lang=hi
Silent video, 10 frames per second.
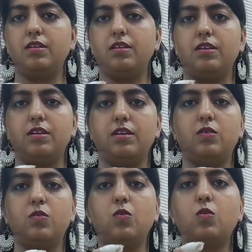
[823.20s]
ये देखिए
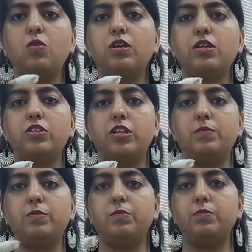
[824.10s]
कोन की
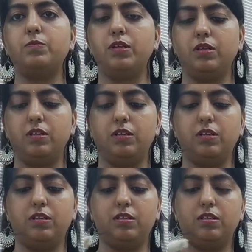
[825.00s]
शेप बन गई
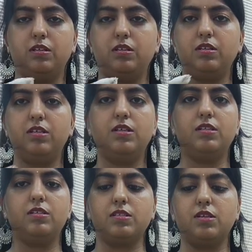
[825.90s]
है
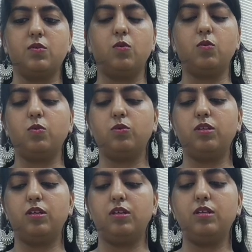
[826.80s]
जैसे कोन
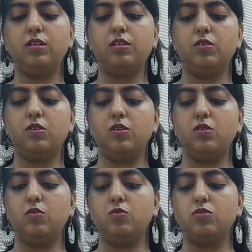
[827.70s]
होता है ना
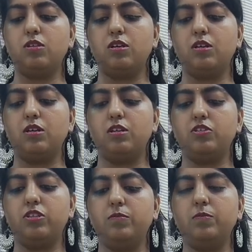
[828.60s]
उस तरह की ये
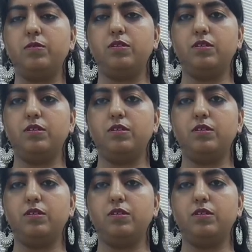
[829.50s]
शेप